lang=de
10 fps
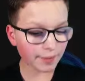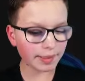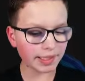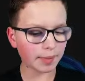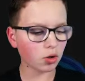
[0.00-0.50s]
weil ihr
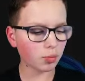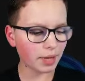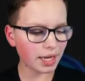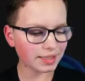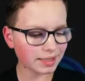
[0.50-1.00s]
damit auch per
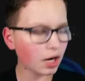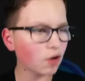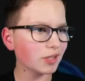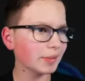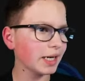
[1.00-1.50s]
SSH auf
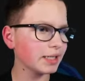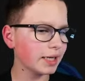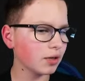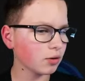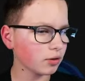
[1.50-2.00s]
dem Gerät
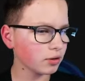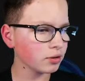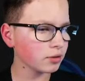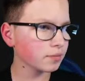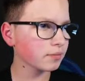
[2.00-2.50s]
einloggen könnt.